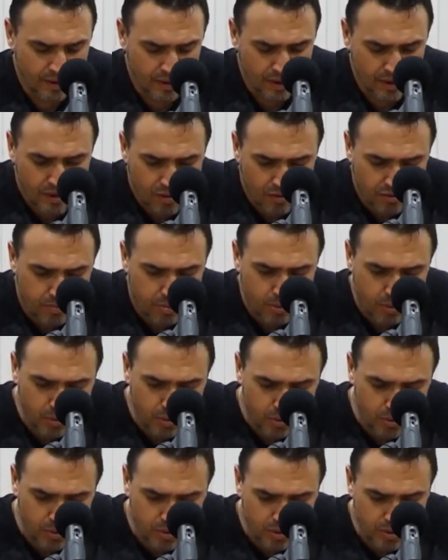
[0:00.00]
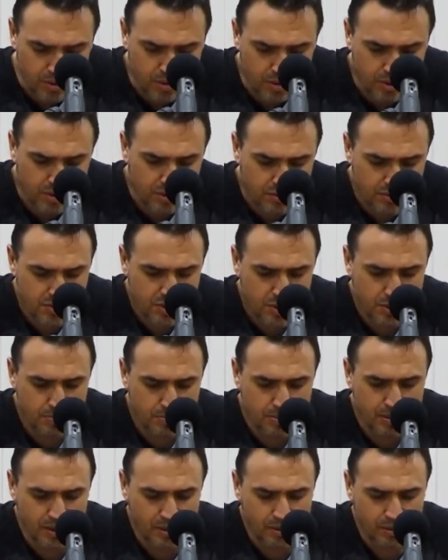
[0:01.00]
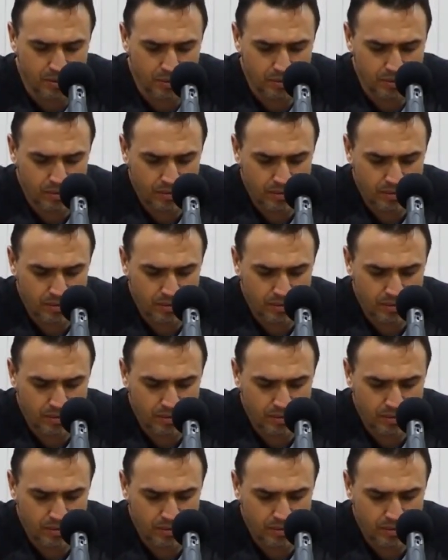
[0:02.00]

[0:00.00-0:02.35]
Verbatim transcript: w bólu i w cierpieniu,